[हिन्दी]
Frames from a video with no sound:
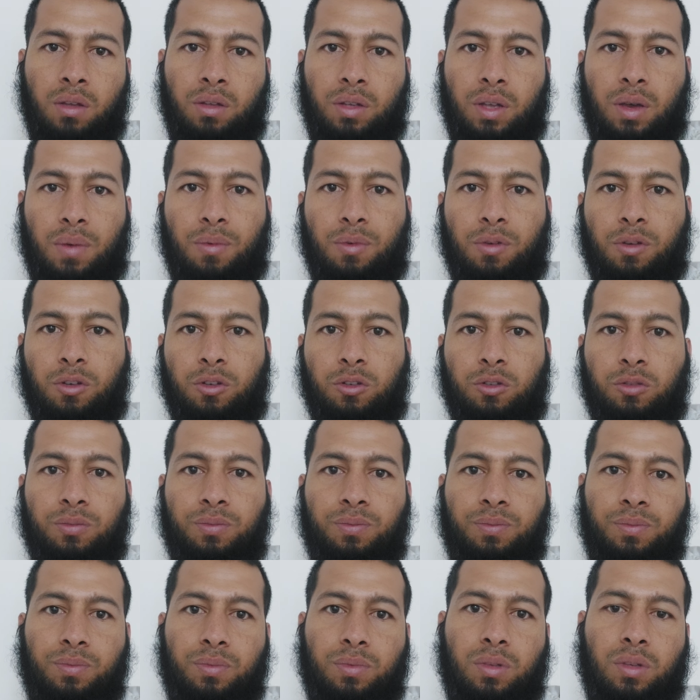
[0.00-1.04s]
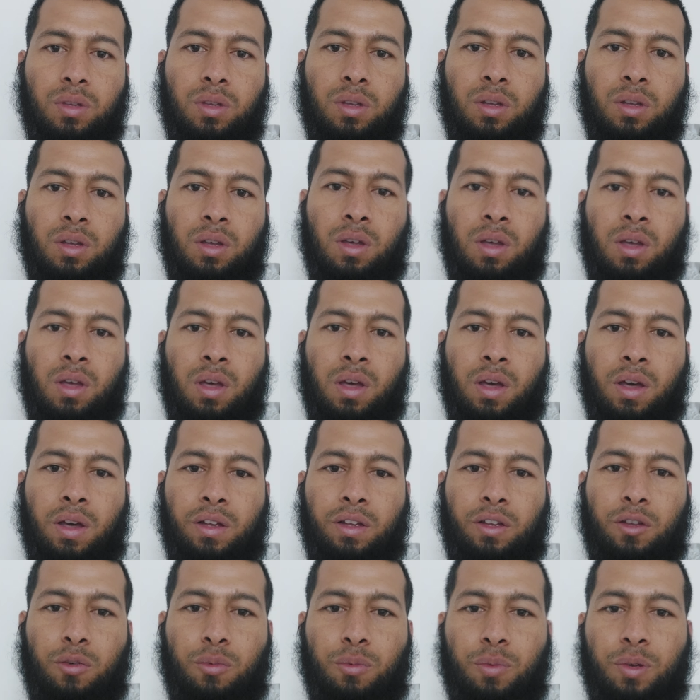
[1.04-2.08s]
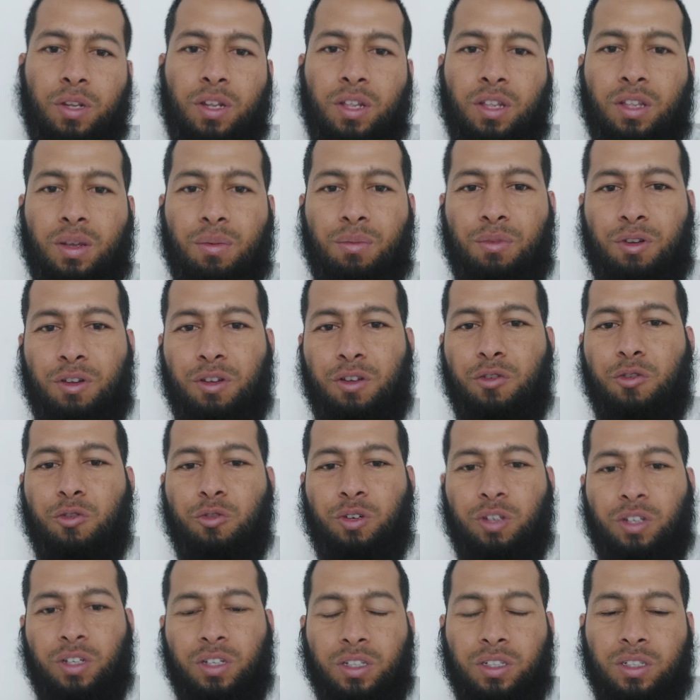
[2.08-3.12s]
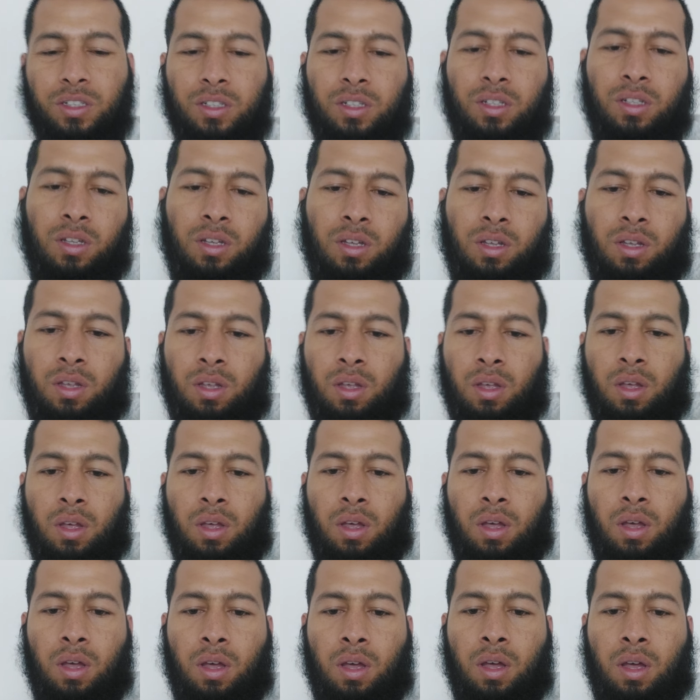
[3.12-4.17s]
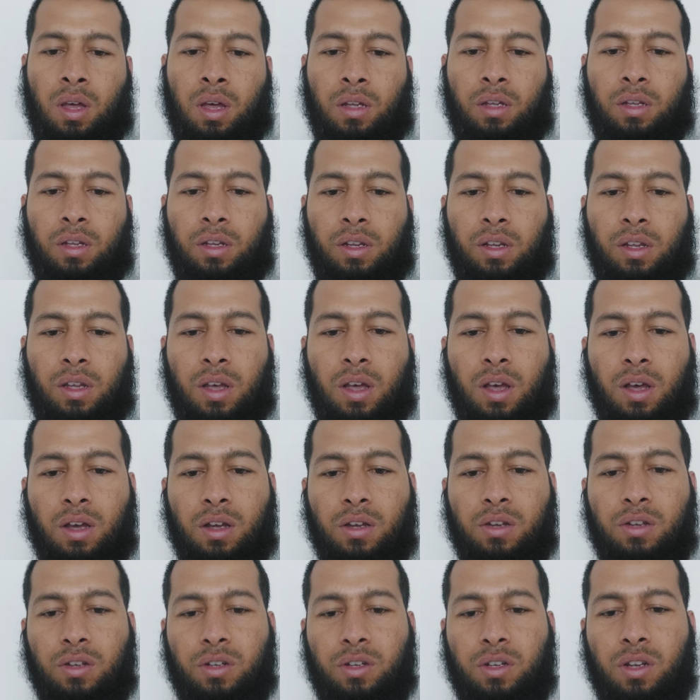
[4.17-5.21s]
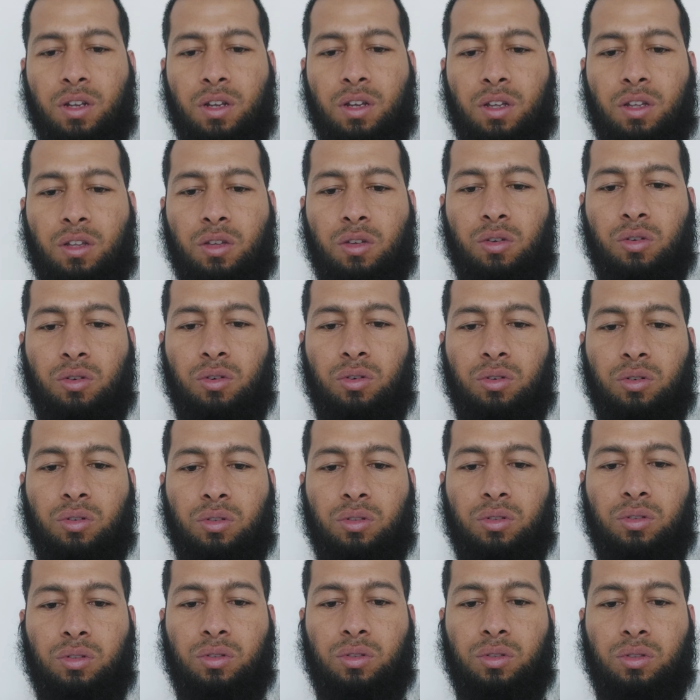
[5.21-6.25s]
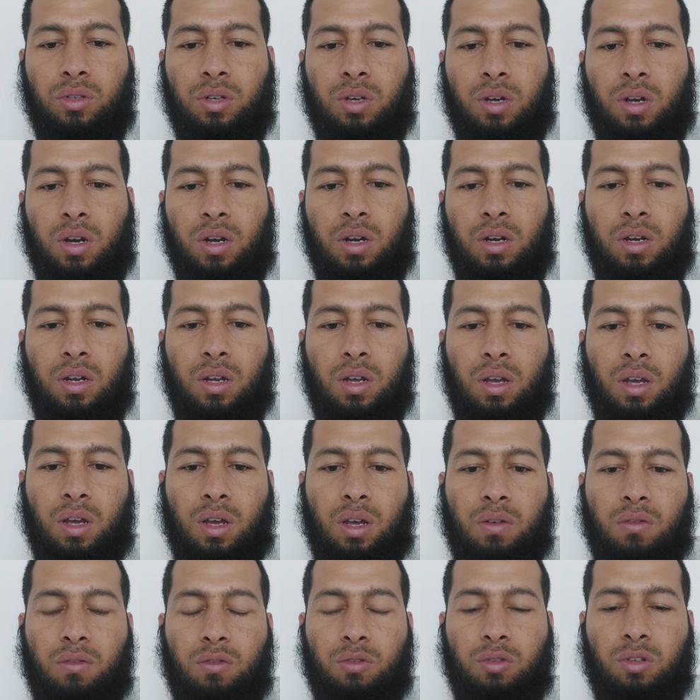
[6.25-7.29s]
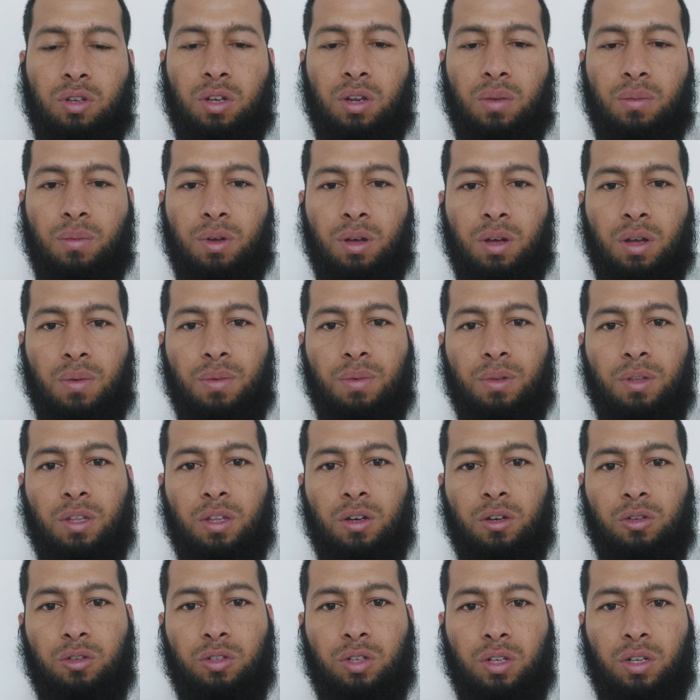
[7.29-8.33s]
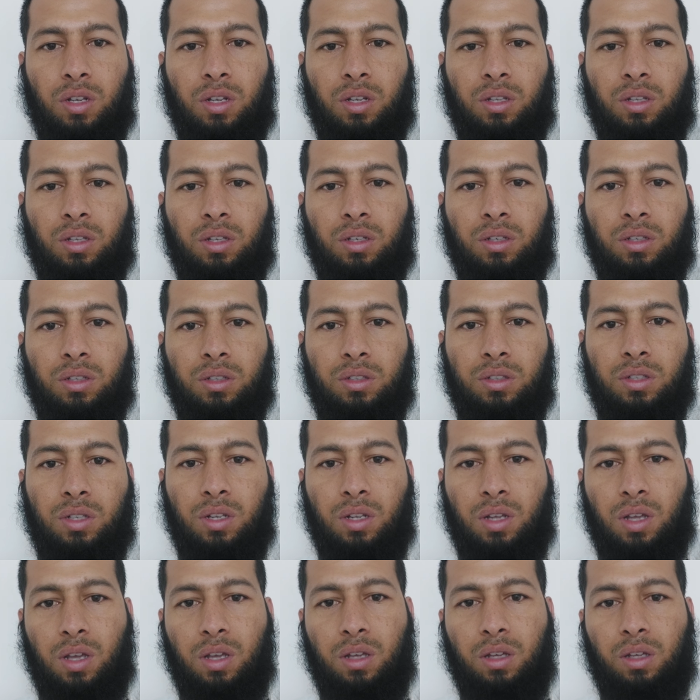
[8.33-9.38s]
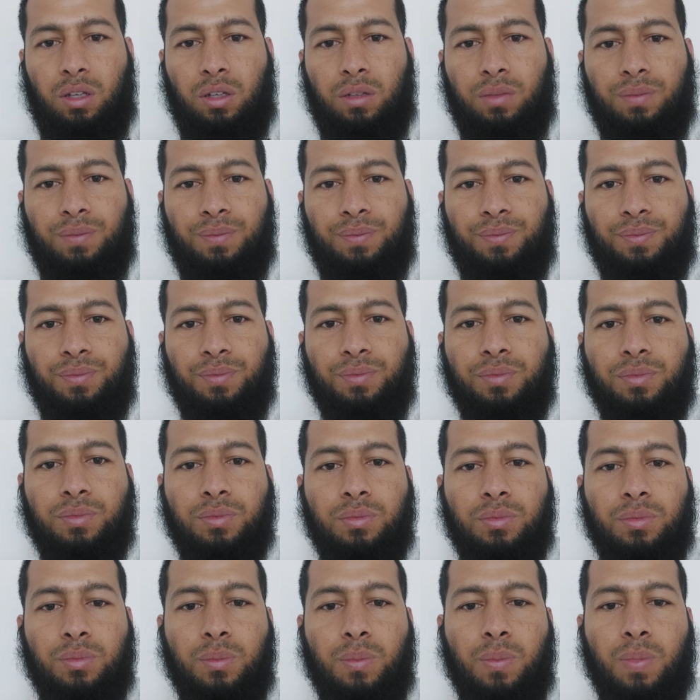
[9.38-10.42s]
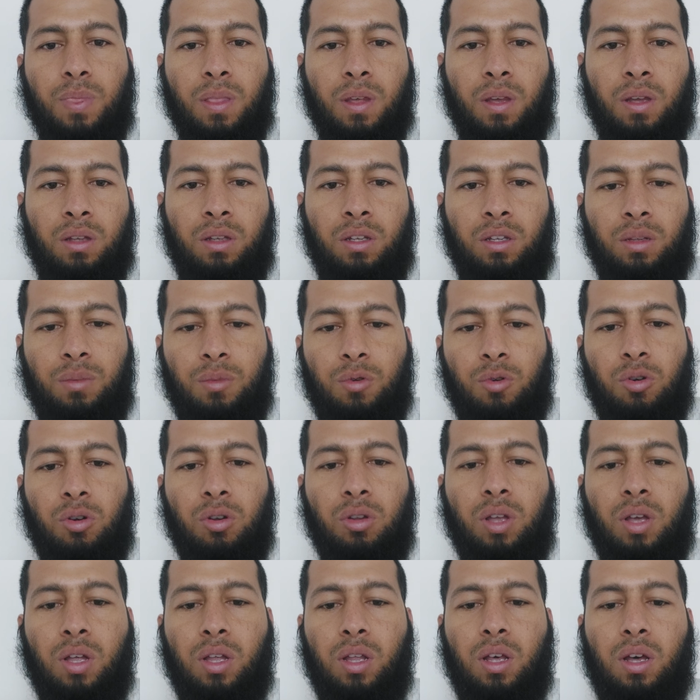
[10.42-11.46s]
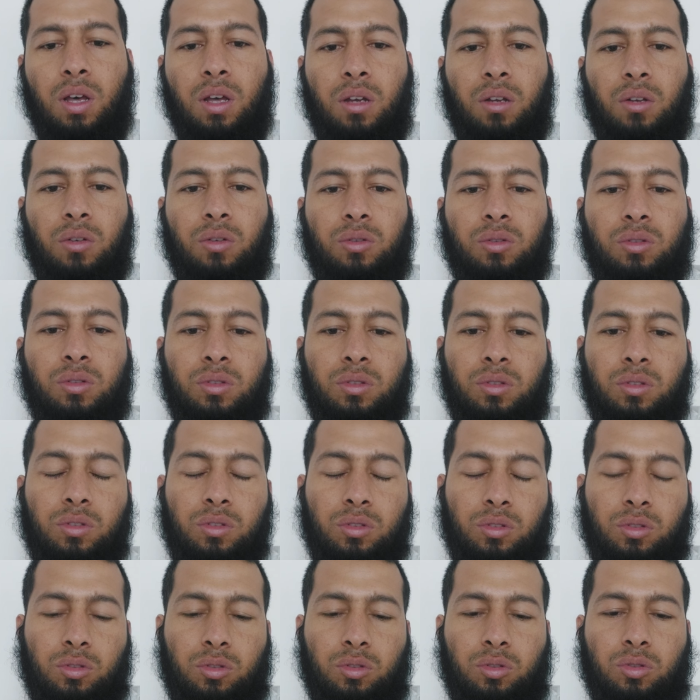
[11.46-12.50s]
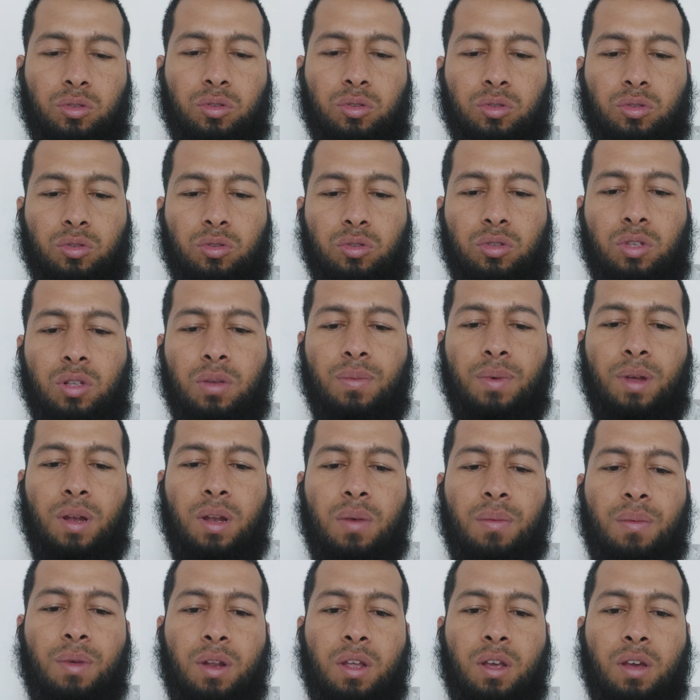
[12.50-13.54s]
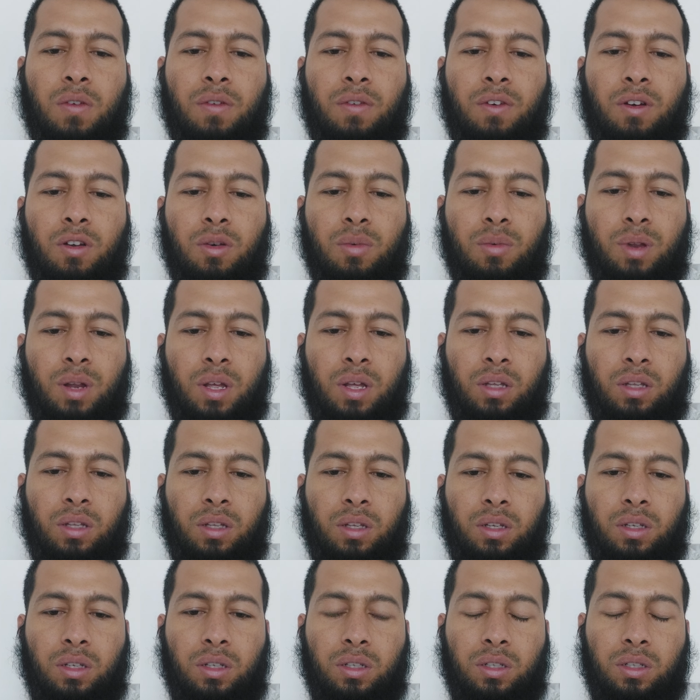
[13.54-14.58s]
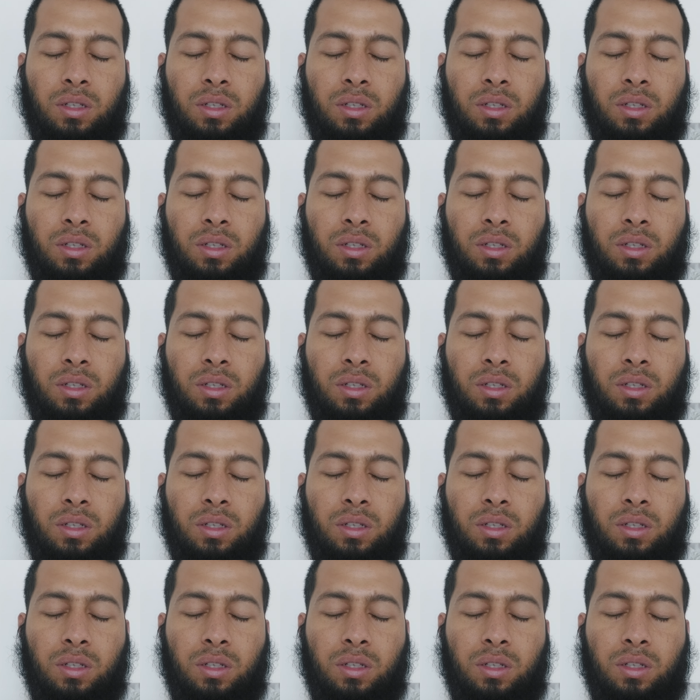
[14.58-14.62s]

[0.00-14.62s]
अलकुम हाँ जी उम्मीद है सब ठीक होंगे अच्छा जी हंगर स्टेशन की जो आईडी है वो तकरीबन हर बंदे को चाहिए थी शिरके की जिसमें और ज़्यादा आ रहे हूँ तो कुछ दिन पहले मैंने एक वीडियो बनाई थी